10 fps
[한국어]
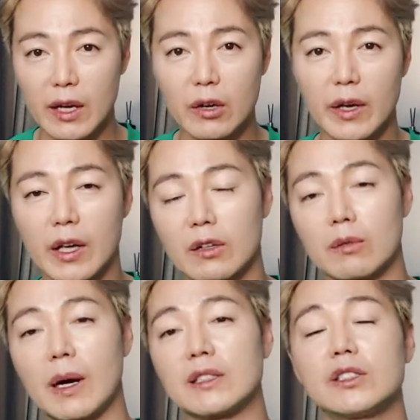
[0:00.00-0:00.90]
헤어에 이런 거
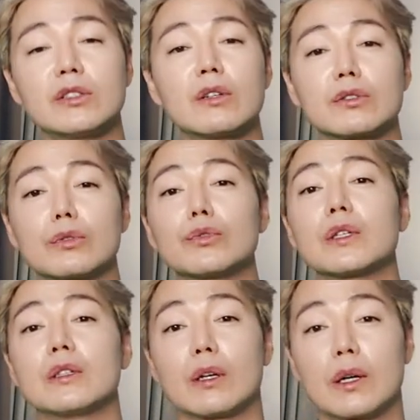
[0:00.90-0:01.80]
많이 신경을
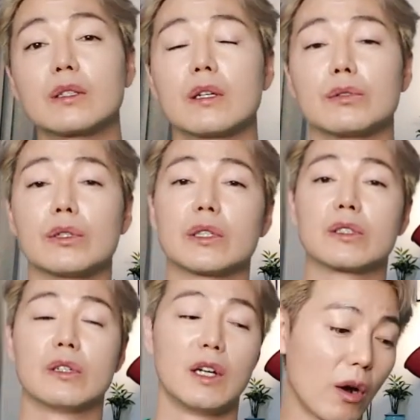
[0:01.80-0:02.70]
써줘야 된다고 하더라고요.
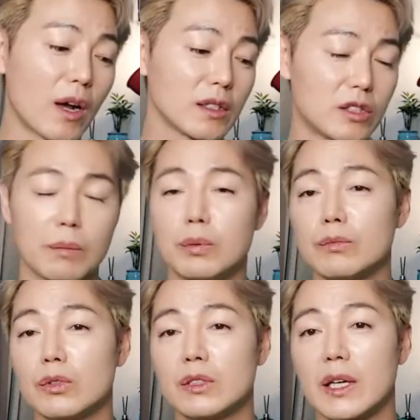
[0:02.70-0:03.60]
그래서 몇 가지
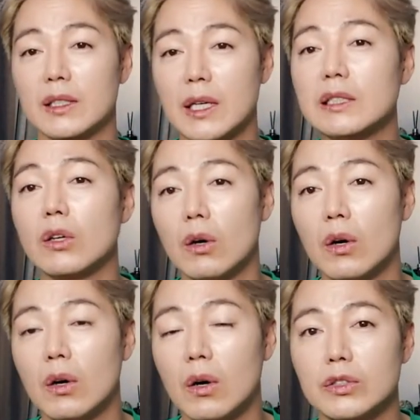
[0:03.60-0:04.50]
제품들을 제가
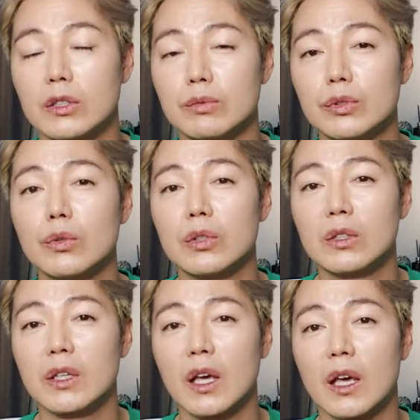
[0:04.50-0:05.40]
사서 지금 쓰고
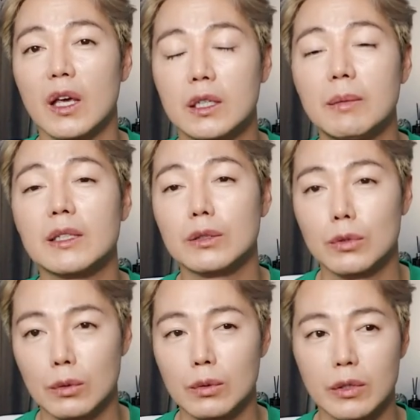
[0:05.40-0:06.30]
있는데,
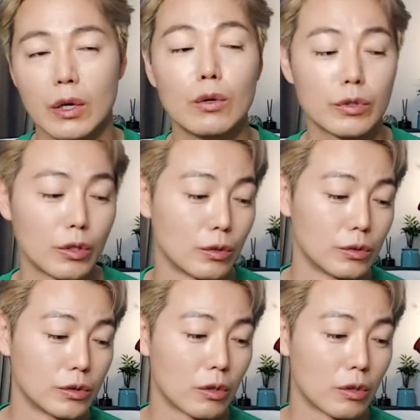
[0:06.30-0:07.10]
그마저도 겨우겨우